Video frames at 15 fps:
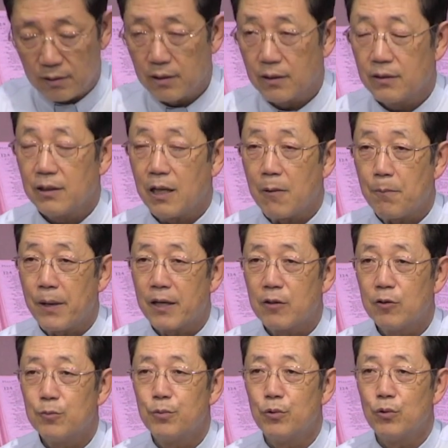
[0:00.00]

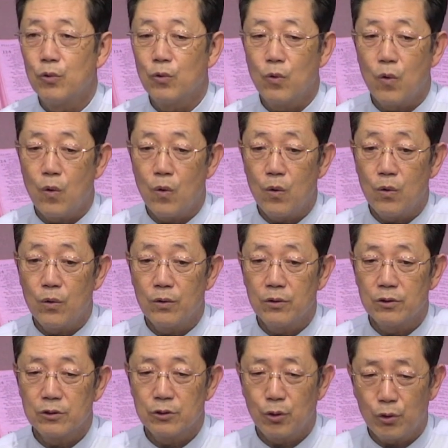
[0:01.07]
나팔을 불고
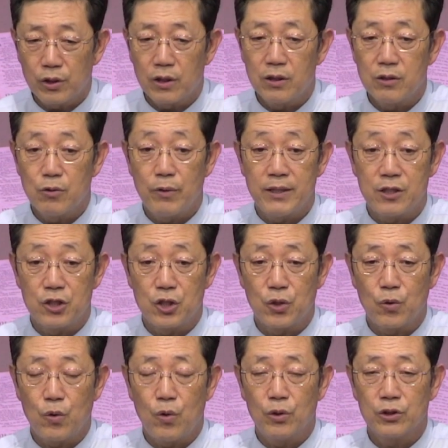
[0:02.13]
소리를
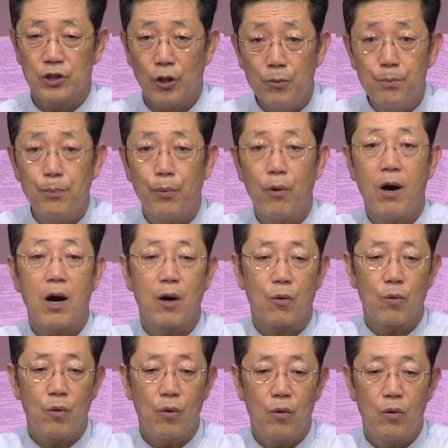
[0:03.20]
외치고
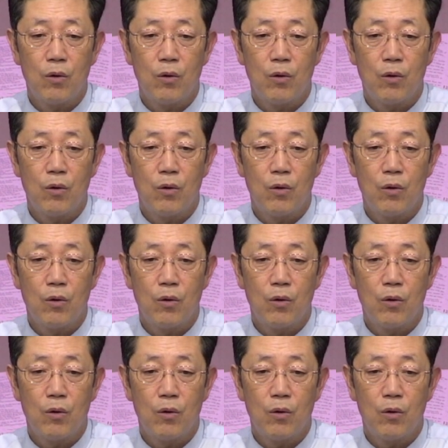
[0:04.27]
선포하고